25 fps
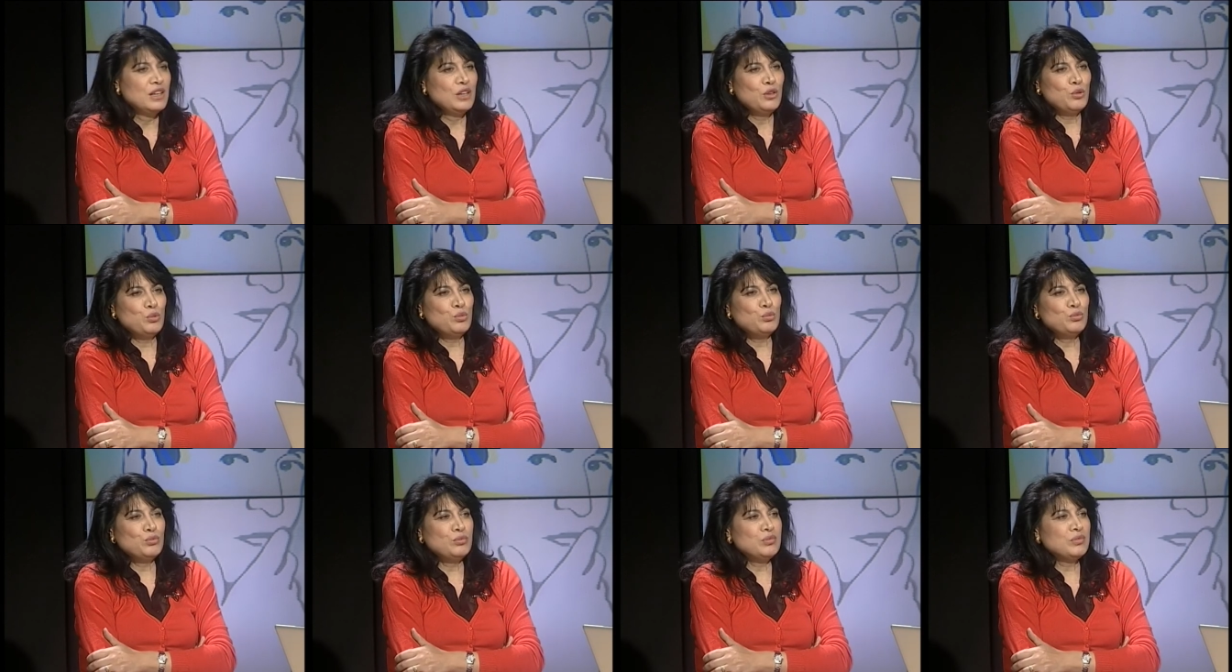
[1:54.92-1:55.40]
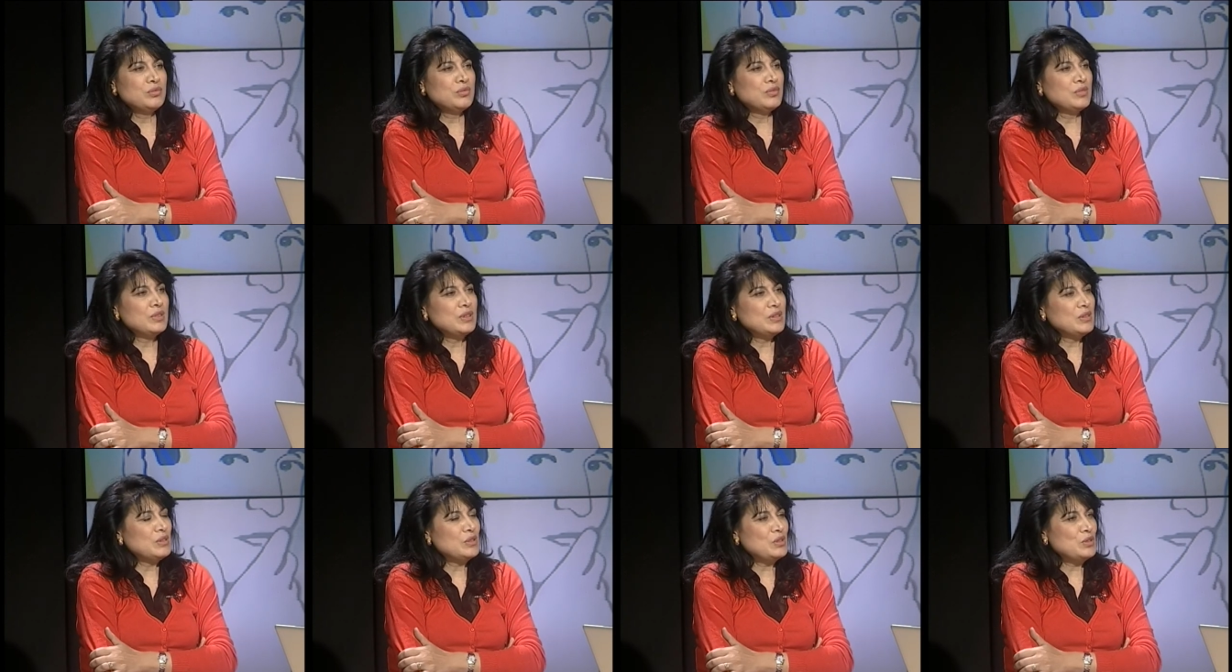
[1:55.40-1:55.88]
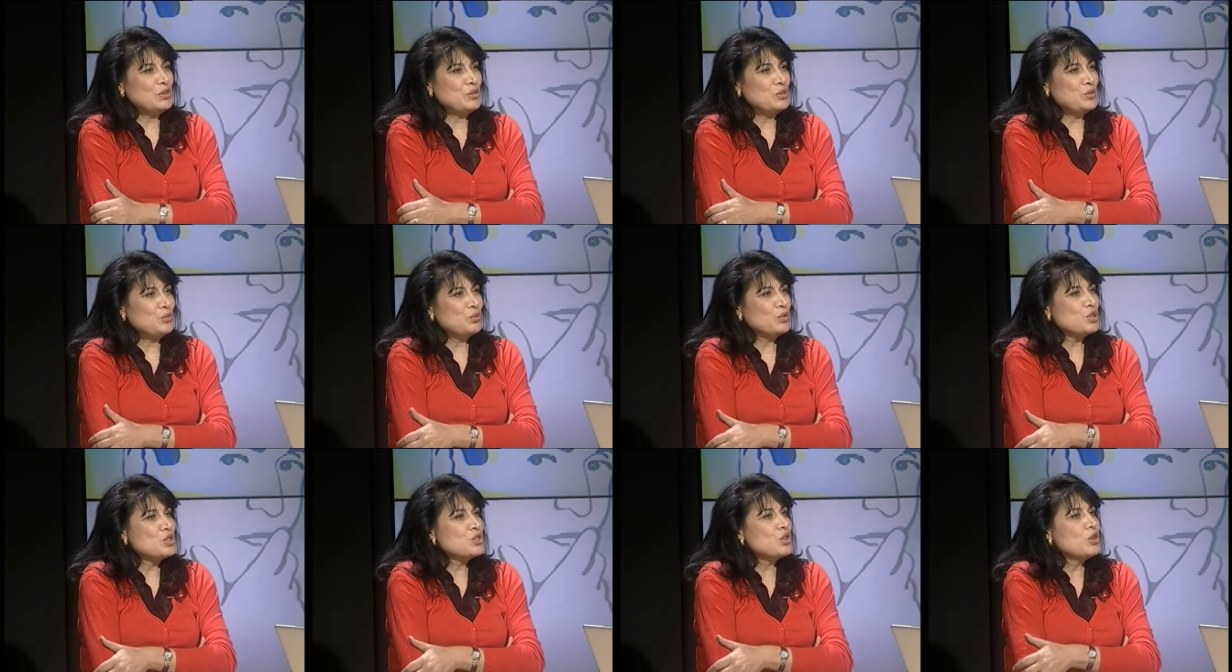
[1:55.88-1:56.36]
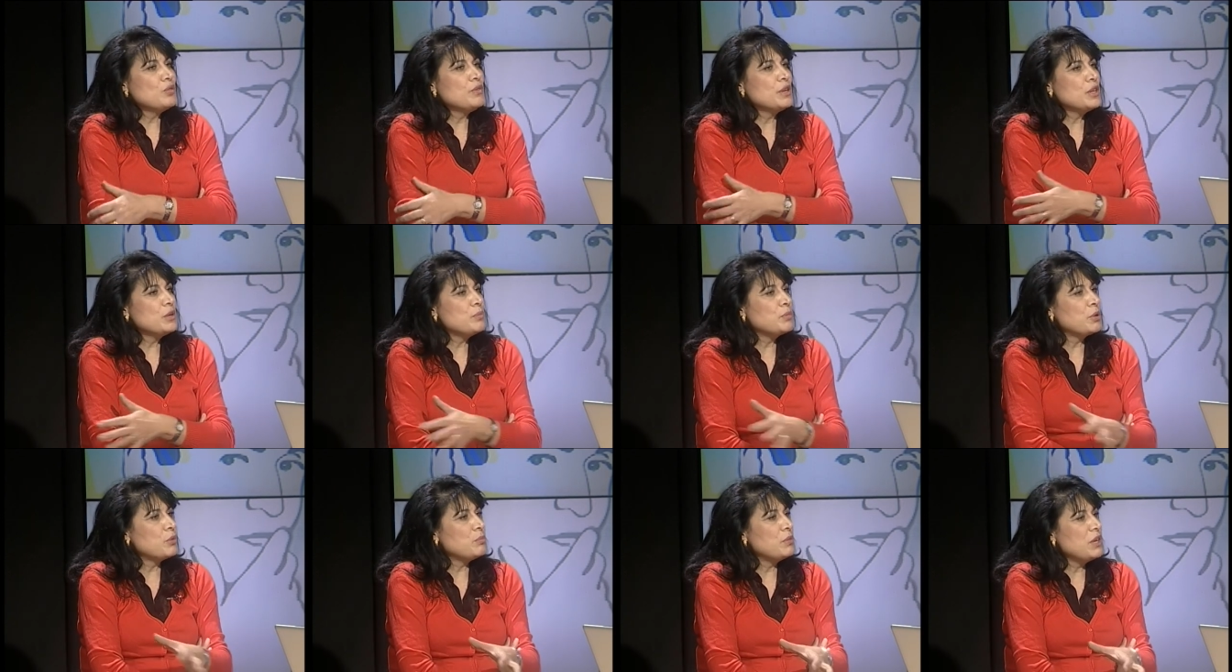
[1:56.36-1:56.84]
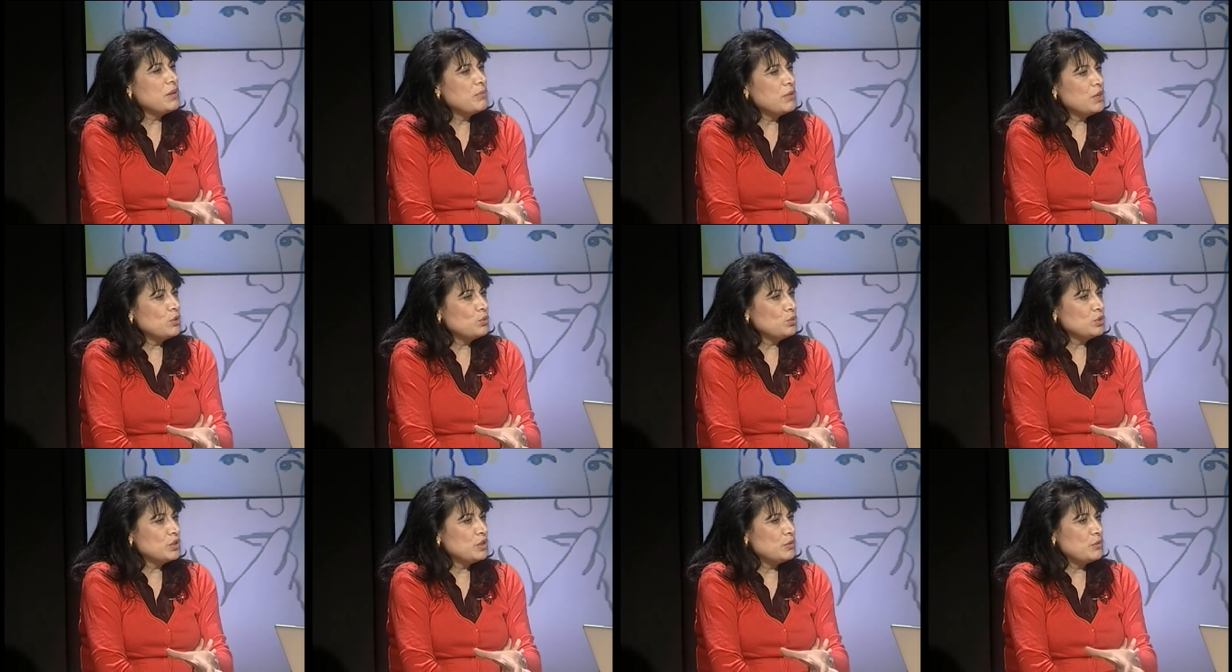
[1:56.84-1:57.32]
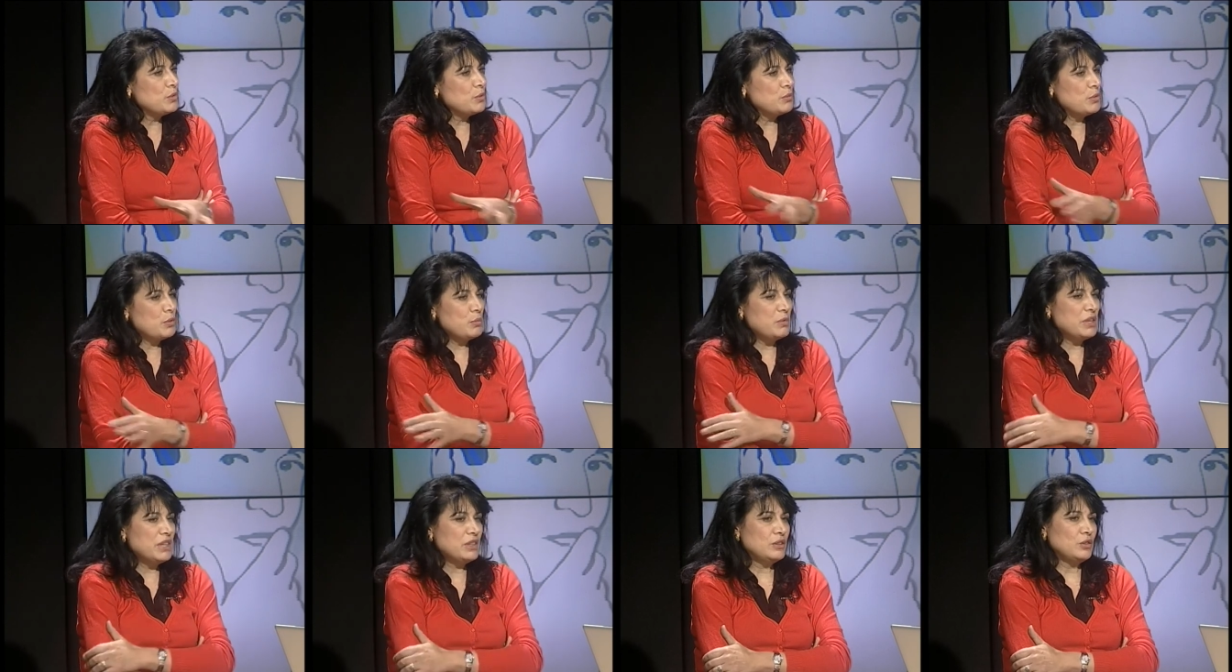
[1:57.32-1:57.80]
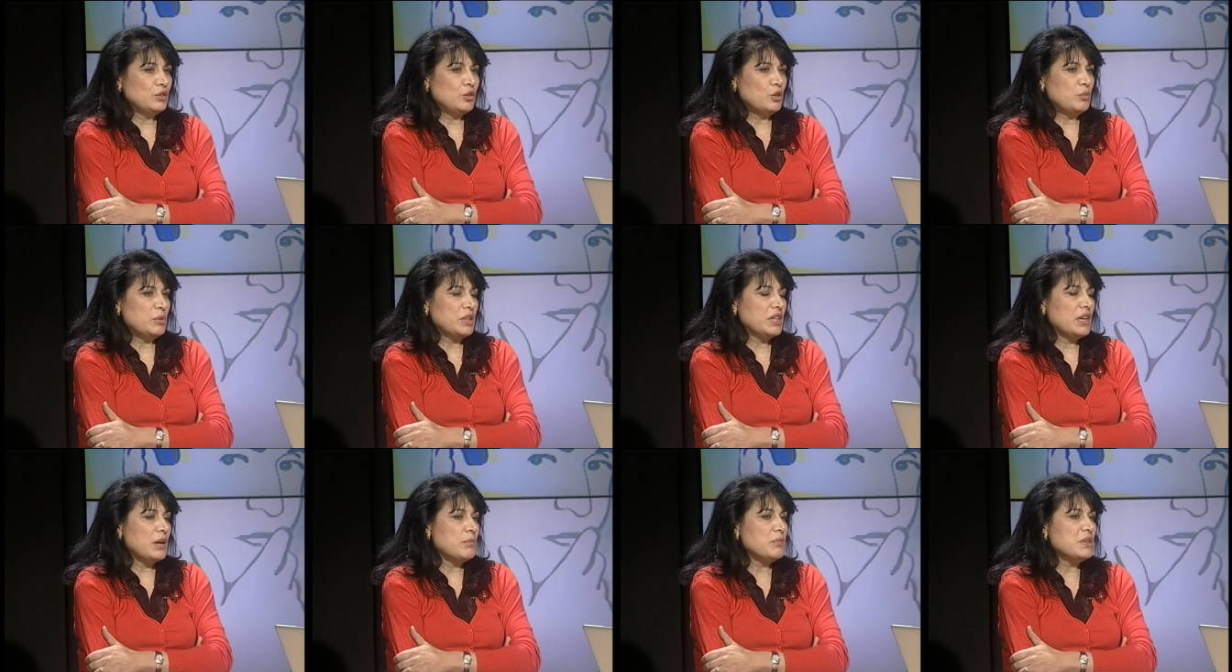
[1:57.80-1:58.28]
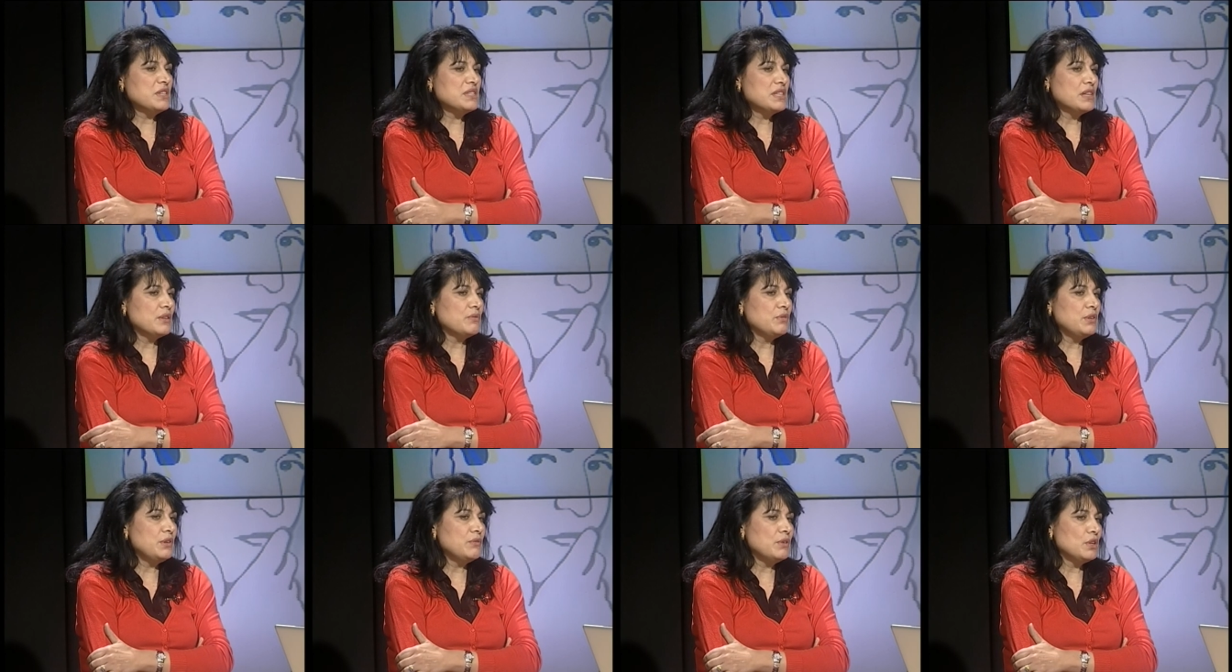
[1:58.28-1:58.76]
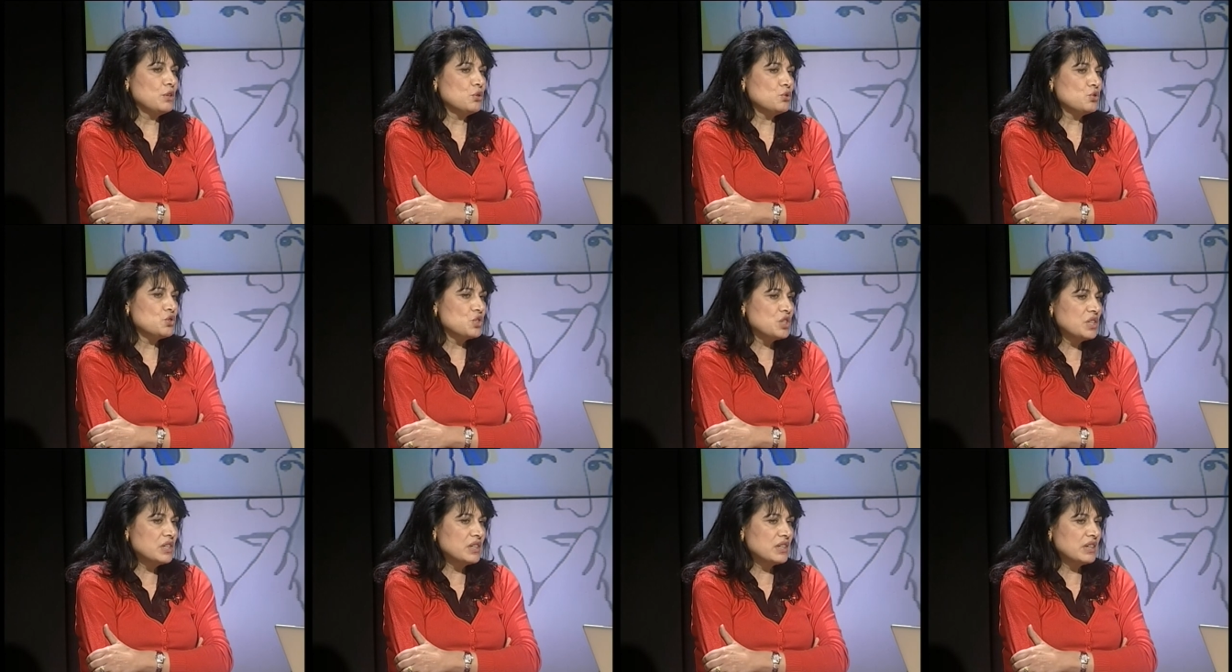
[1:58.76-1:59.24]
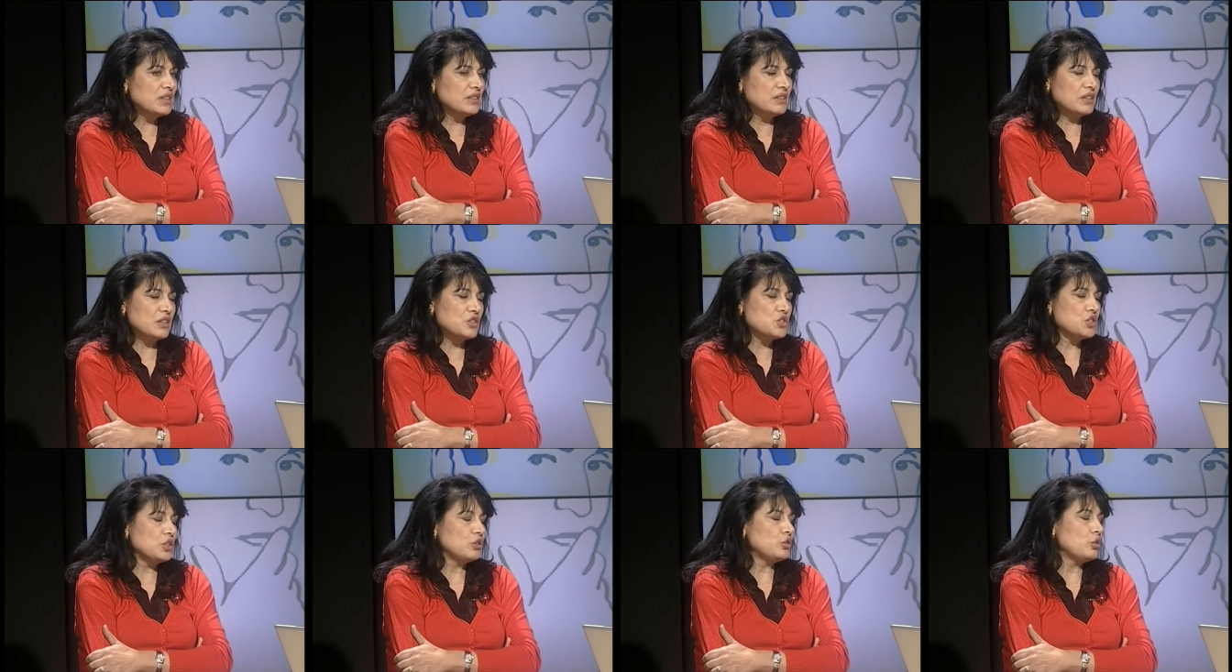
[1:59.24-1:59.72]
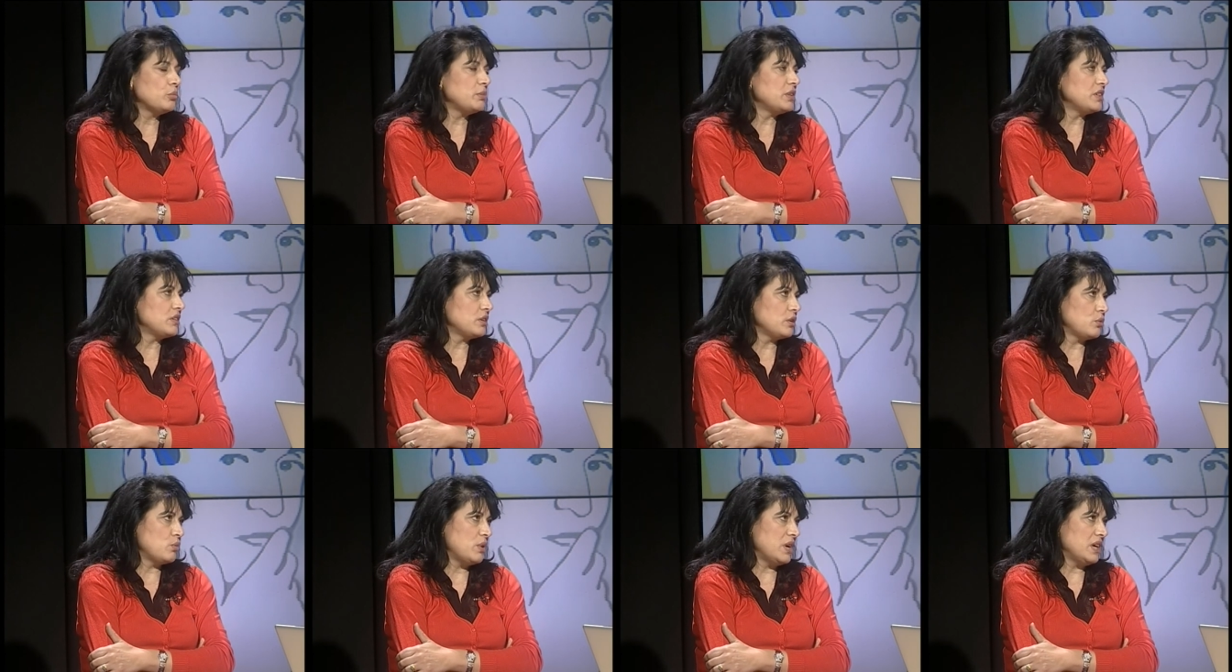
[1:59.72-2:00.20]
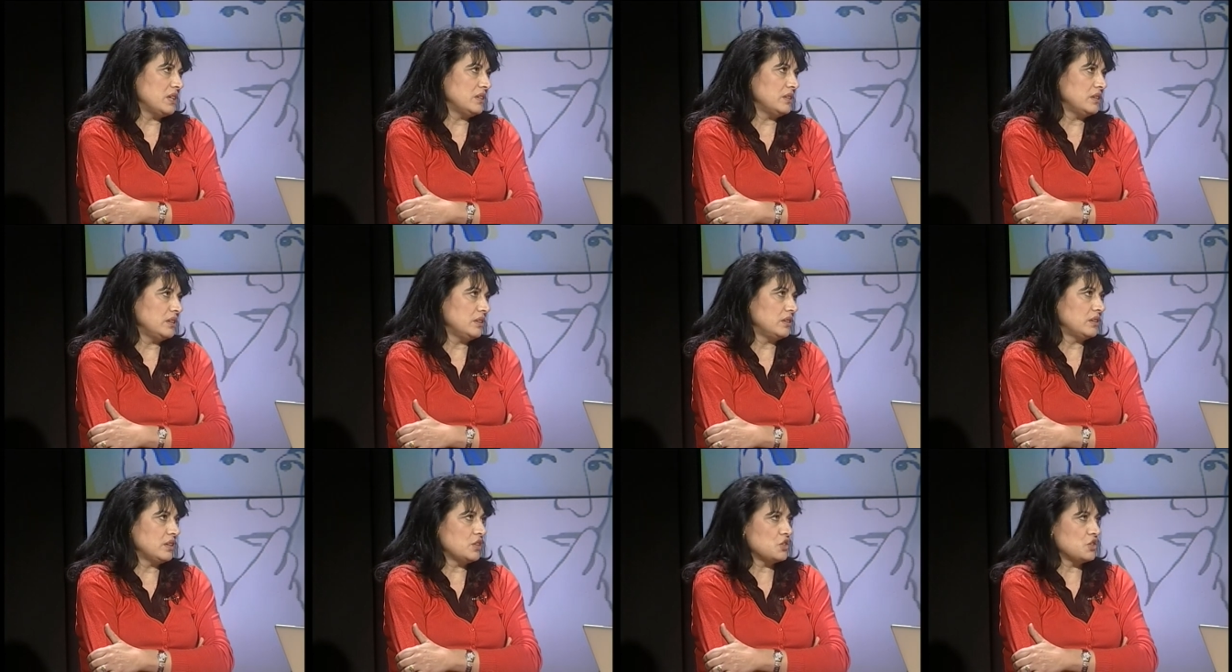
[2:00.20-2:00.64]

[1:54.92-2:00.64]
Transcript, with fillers: un, uh, un risolvere il problema all'ultimo momento, perché a me servivano circa 300 metri quadri,